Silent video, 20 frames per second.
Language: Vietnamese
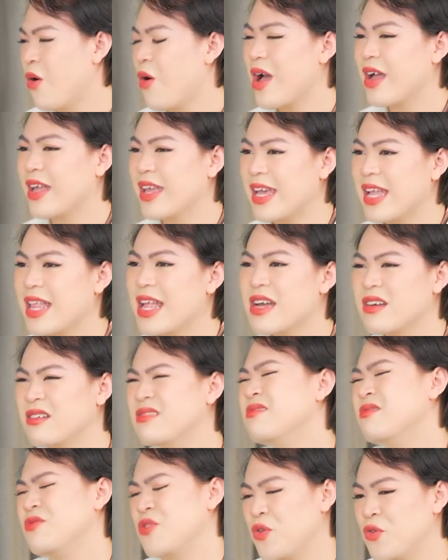hoàng nghĩ là ở
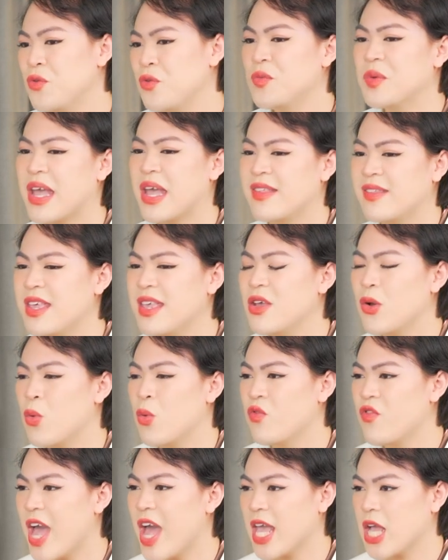ừ, nói chung cái gì
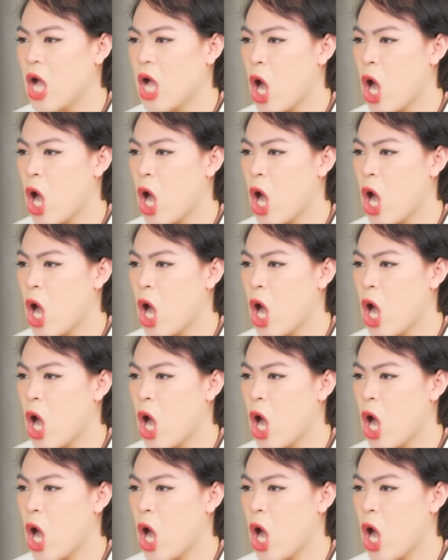cũng phải